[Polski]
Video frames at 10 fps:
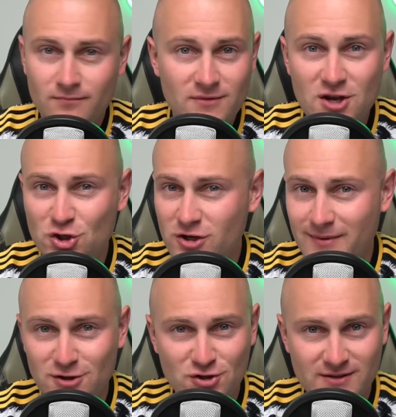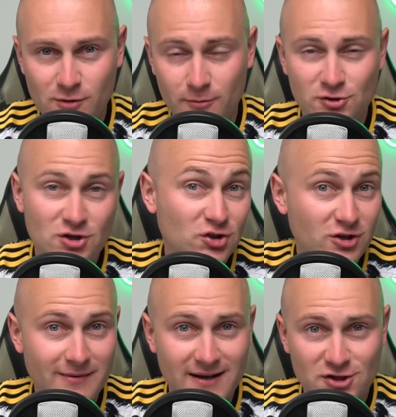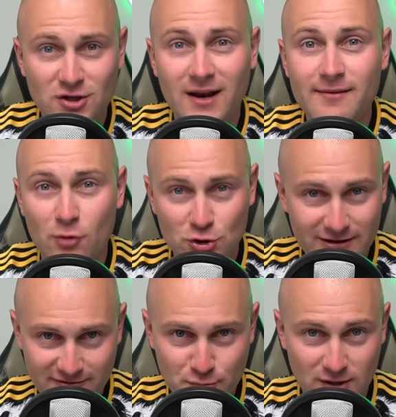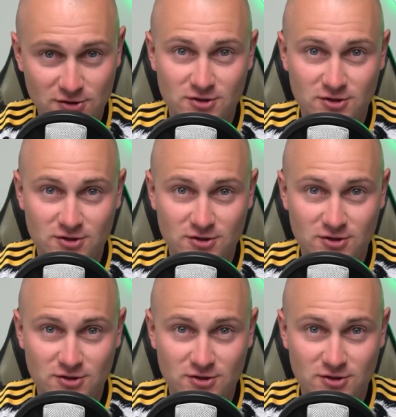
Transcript: nie trzeba nic z tym robić, nie trzeba grać dalej, można wypłacić.